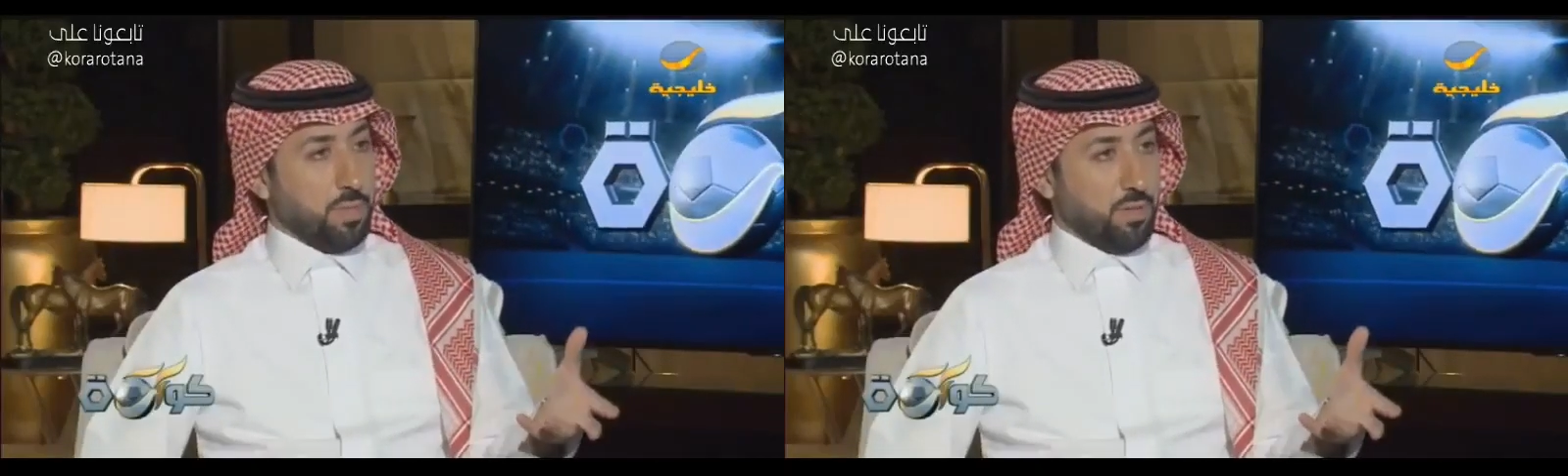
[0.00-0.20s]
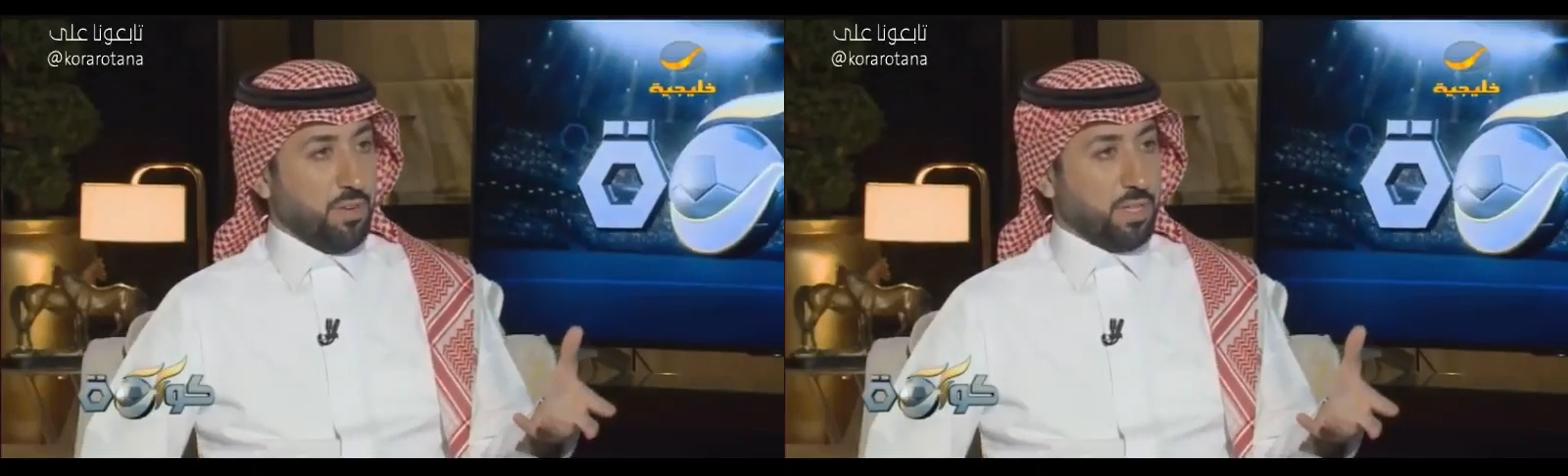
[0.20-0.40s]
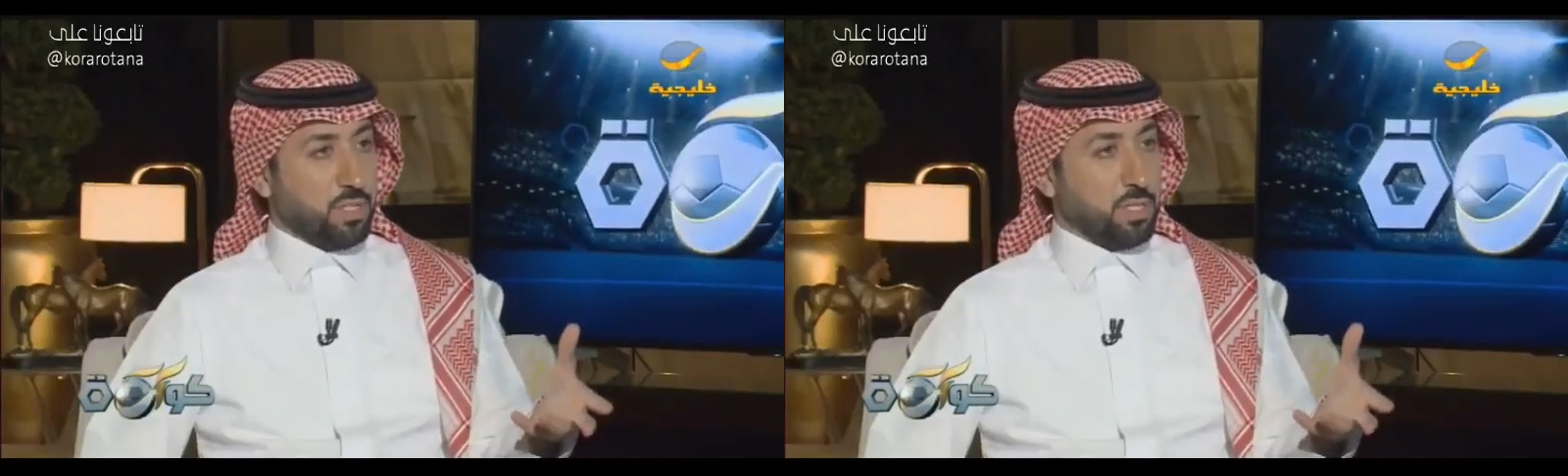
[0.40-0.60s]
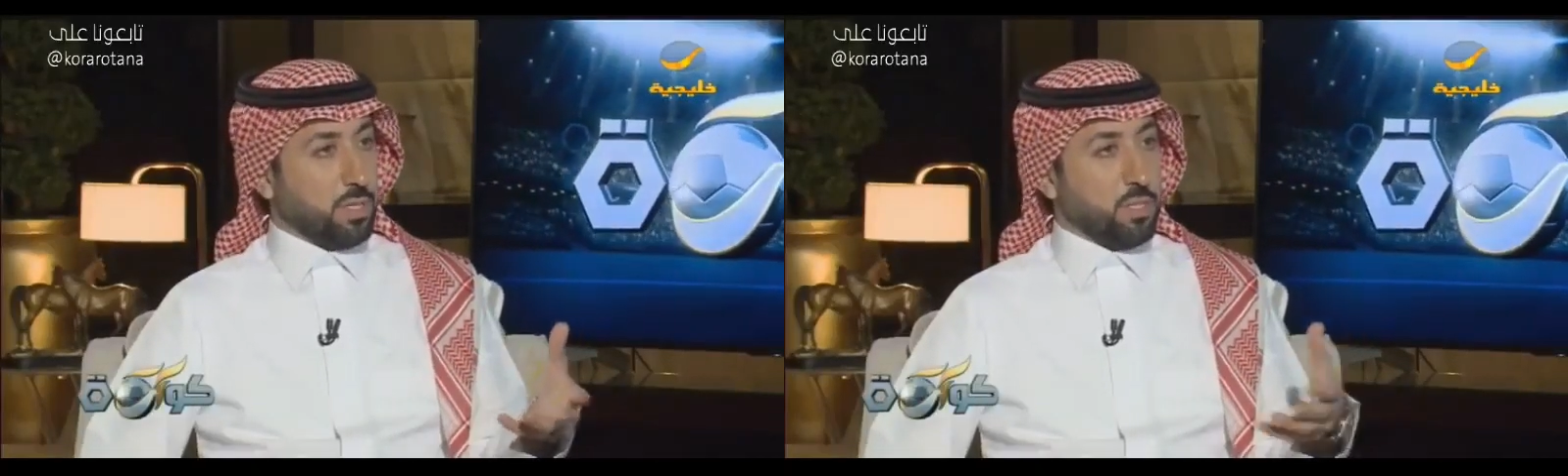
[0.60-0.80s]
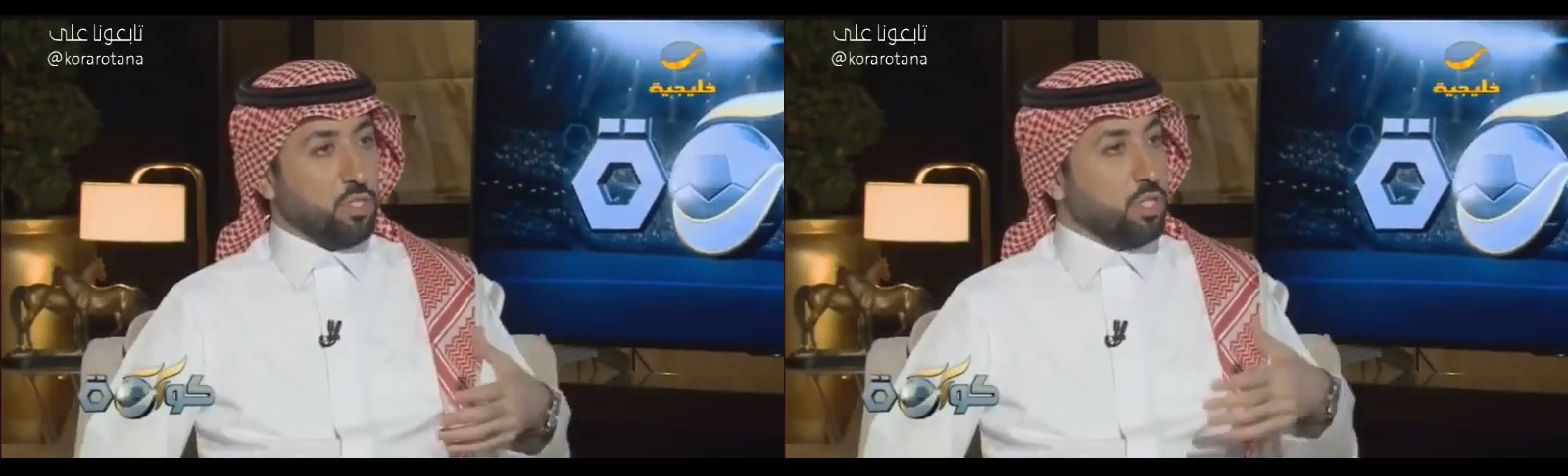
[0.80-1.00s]
من الفئات
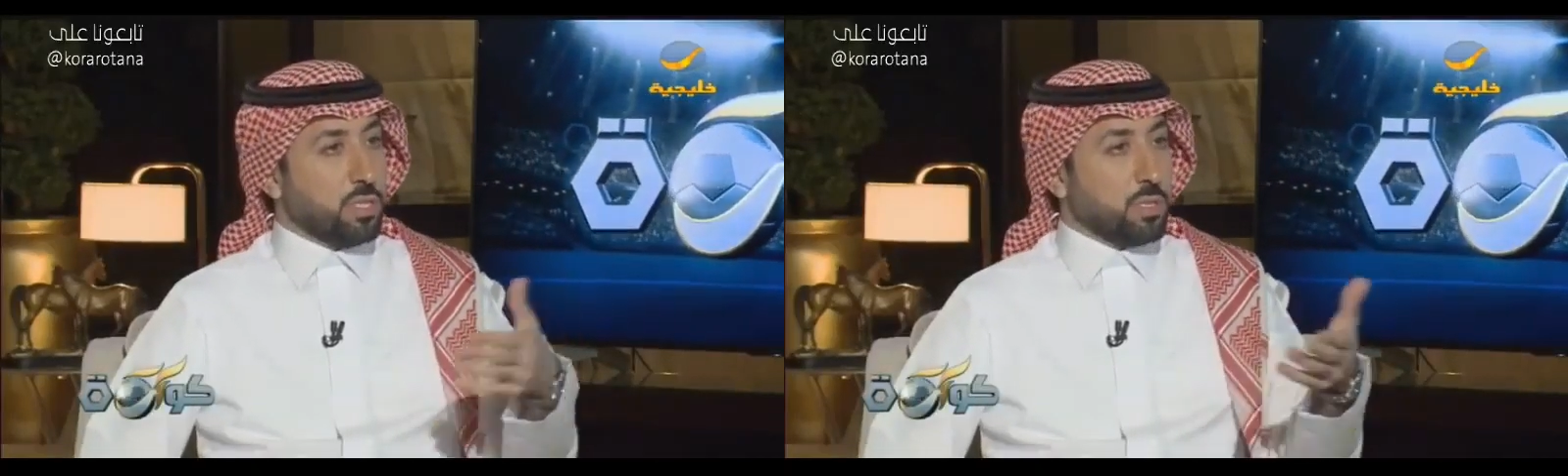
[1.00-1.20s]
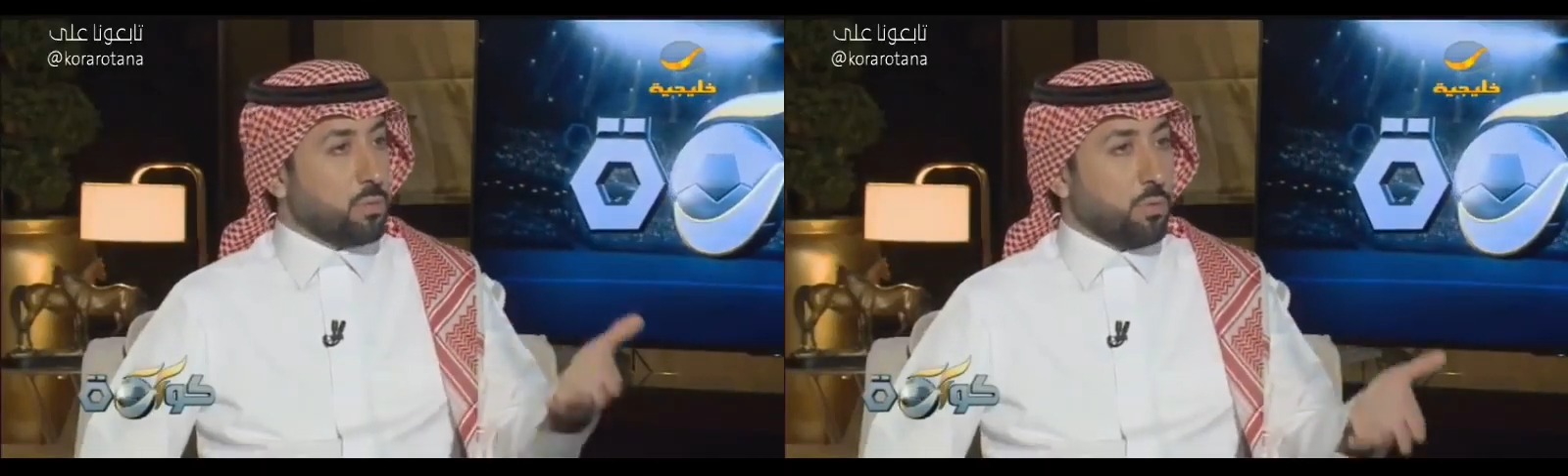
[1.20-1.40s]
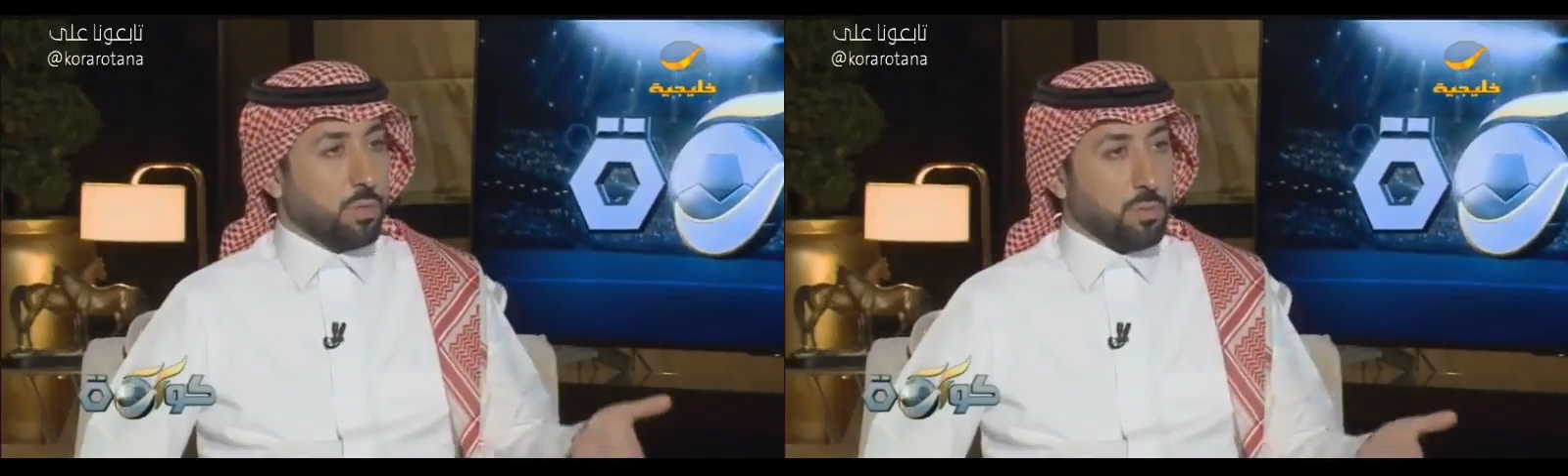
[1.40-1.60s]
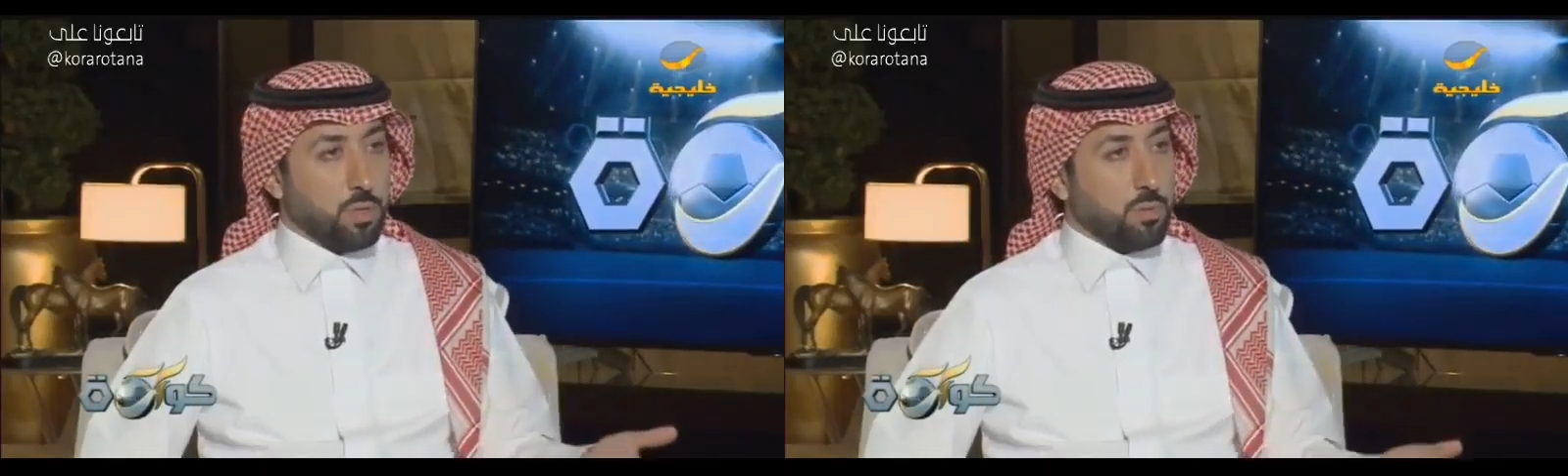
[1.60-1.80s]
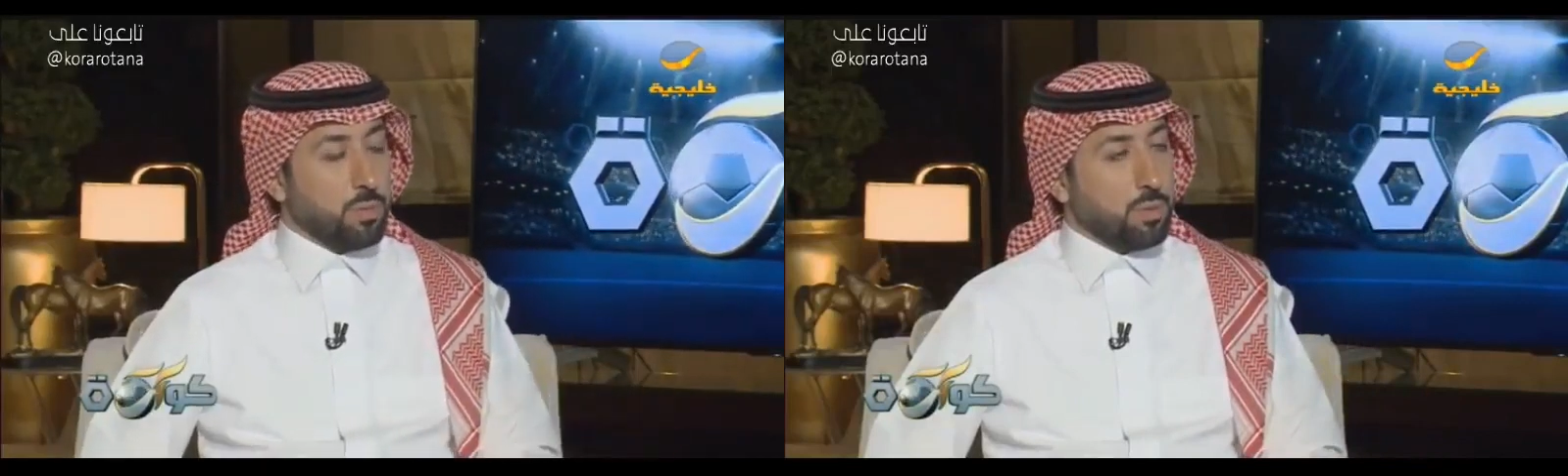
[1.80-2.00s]
السنيه؟ ايش اللي تطلبونه منهم؟